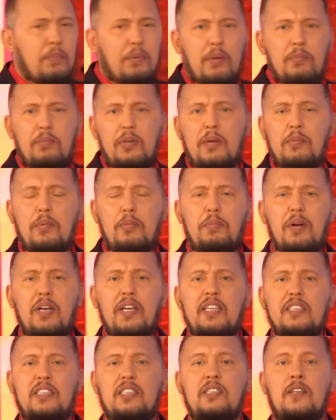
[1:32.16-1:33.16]
проблемы,
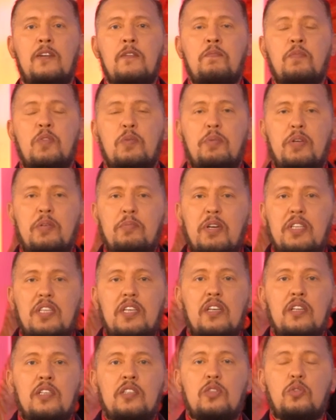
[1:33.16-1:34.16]
болезни.
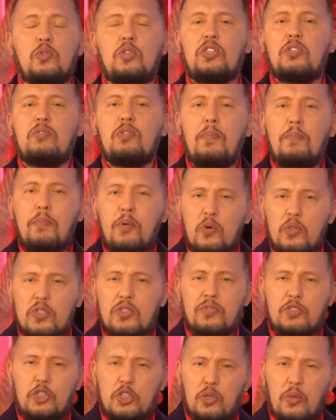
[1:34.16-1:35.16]
Понимаете, тут же
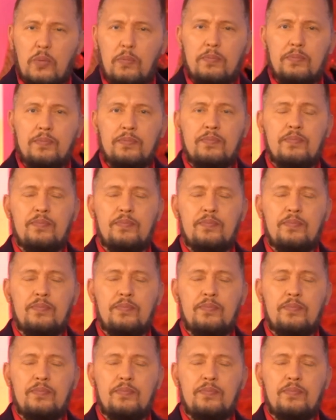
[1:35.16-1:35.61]
вопрос в чем?